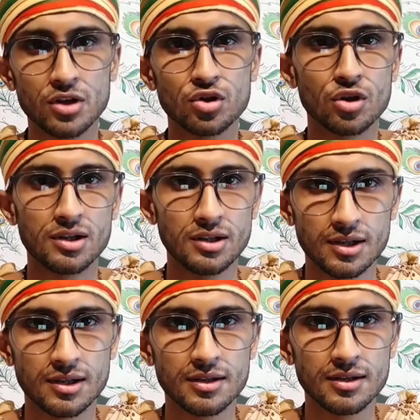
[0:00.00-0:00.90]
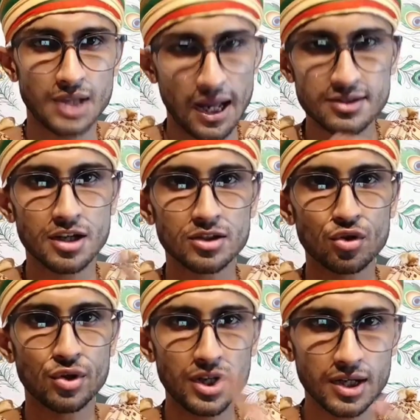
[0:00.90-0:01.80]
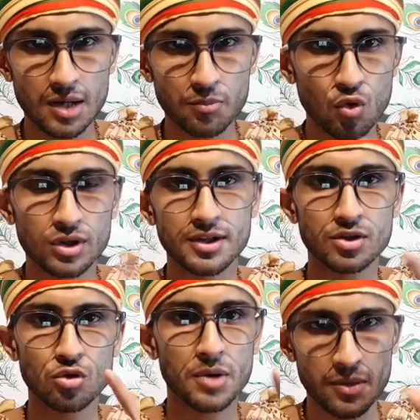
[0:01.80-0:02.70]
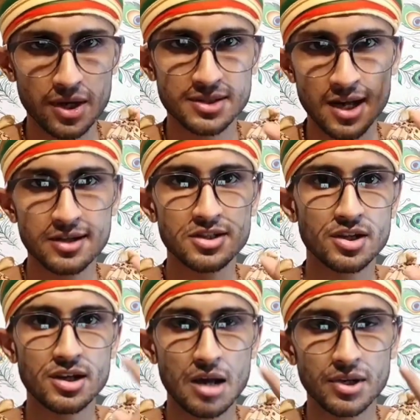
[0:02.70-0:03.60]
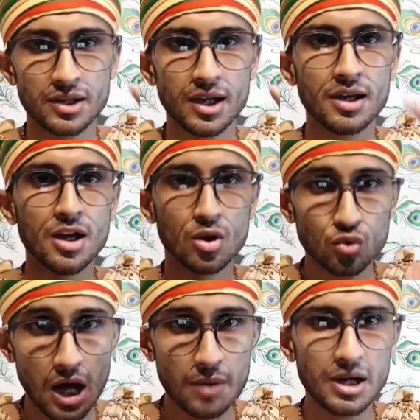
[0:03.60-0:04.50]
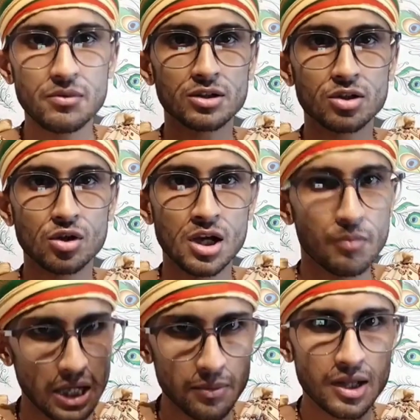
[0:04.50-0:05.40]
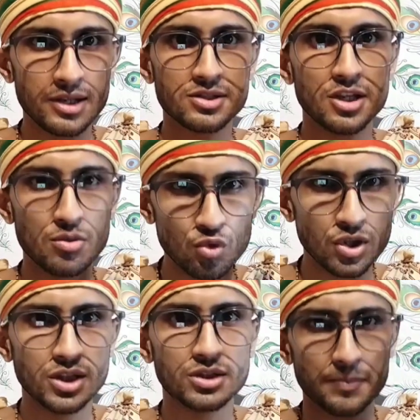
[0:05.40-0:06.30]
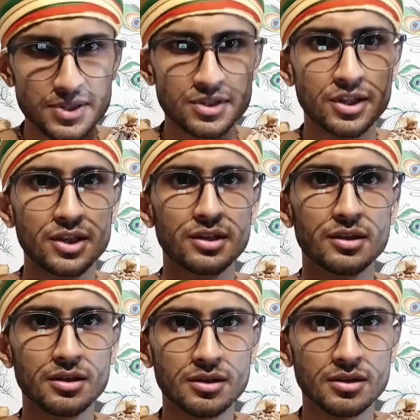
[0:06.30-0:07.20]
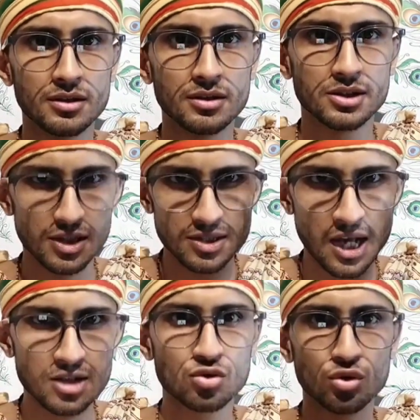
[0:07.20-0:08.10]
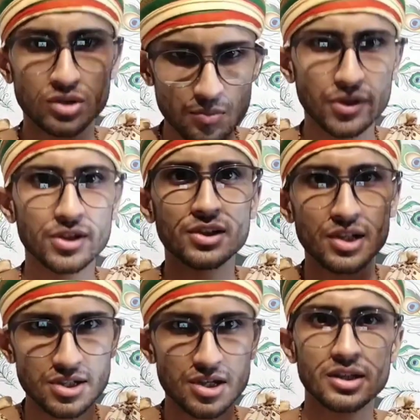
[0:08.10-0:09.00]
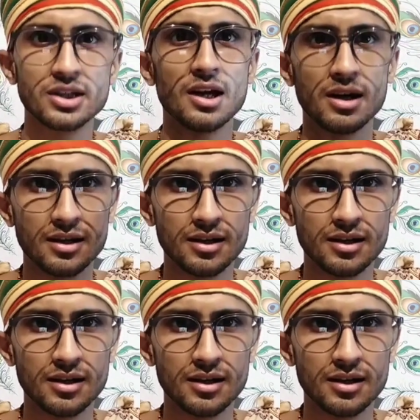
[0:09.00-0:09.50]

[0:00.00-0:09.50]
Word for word: अथॉरिटी है साइंस का अथॉरिटी अगर आप कोट करते हो बड़े बड़े साइंटिस्ट के नाम लेके तो हमारी भी अथॉरिटी है बड़े बड़े ऋषि मुनि तपस्वी जितने शास्त्रों धर्म ग्रंथ की रचना की है